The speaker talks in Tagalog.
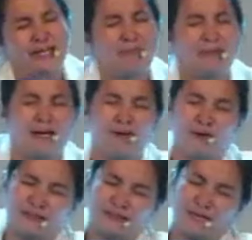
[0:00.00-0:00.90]
kami
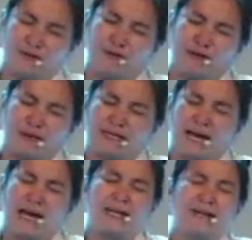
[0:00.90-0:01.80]
takus, Ginoo, Lord
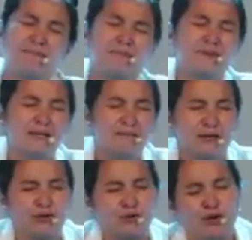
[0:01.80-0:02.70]
God.
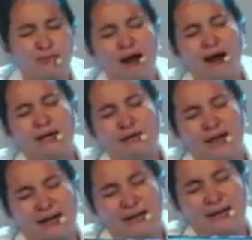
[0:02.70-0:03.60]
Pero tungod maayo
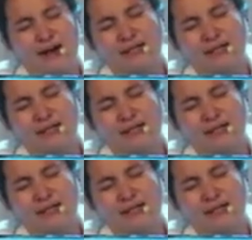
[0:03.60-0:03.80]
ka nga Dios,